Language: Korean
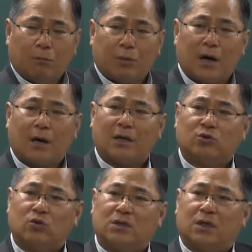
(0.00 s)
평가
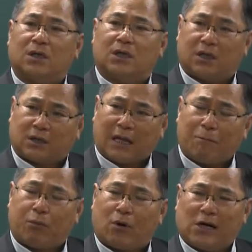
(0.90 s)
손실은
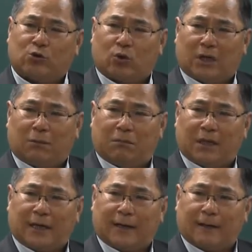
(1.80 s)
기타 포괄
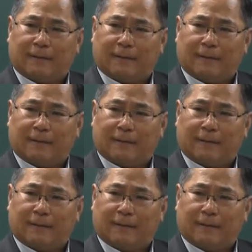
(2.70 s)
손익입니다.